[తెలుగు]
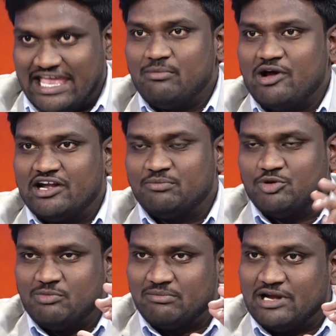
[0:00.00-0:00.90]
గేమ్
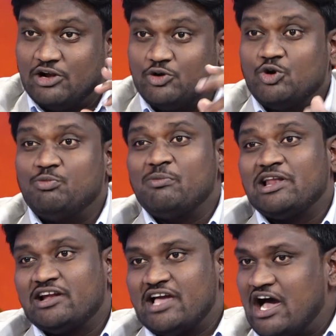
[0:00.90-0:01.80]
ఆడేటప్పుడు మన బ్రెయిన్లో
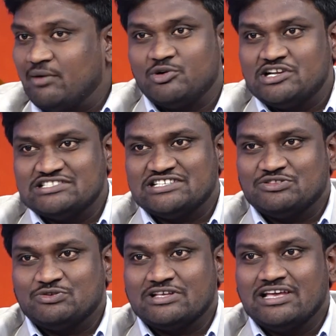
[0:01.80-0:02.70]
డోపమైన్ అనే హార్మోన్ రిలీజ్
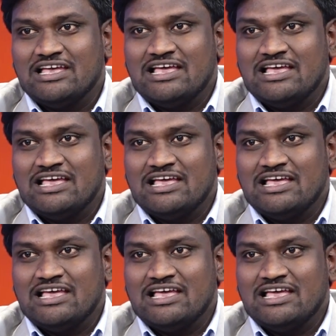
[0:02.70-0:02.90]
అవుతుంది